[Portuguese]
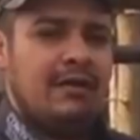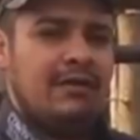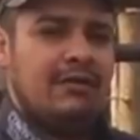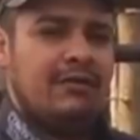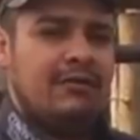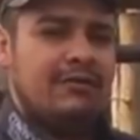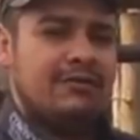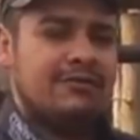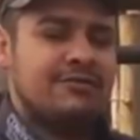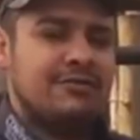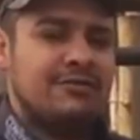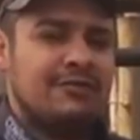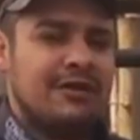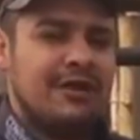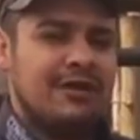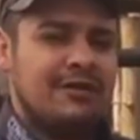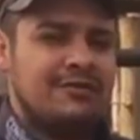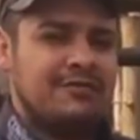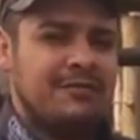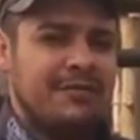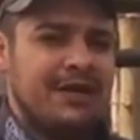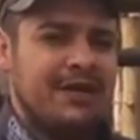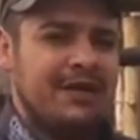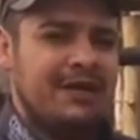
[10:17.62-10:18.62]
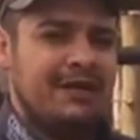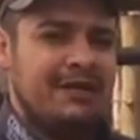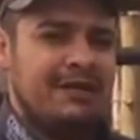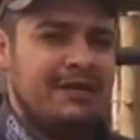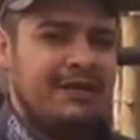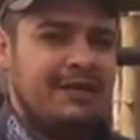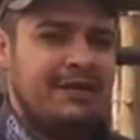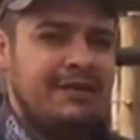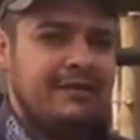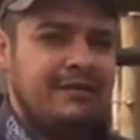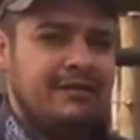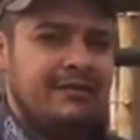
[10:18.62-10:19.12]
Alô, eu sou o Tércio
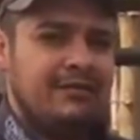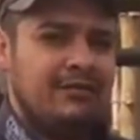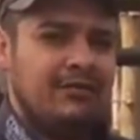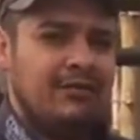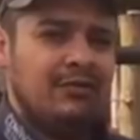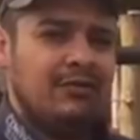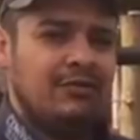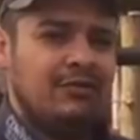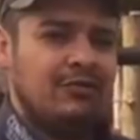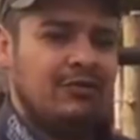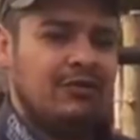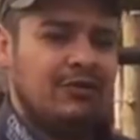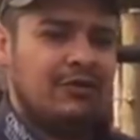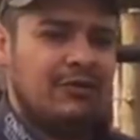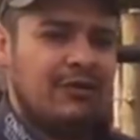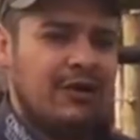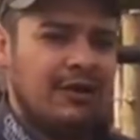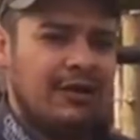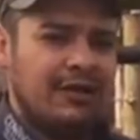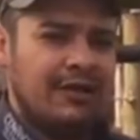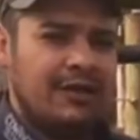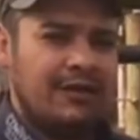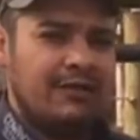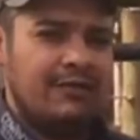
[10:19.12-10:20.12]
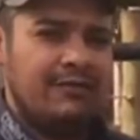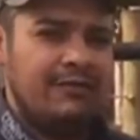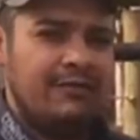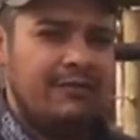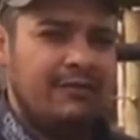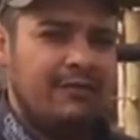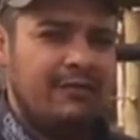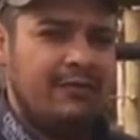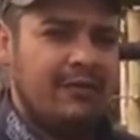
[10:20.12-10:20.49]
Miranda, produtor Nortão,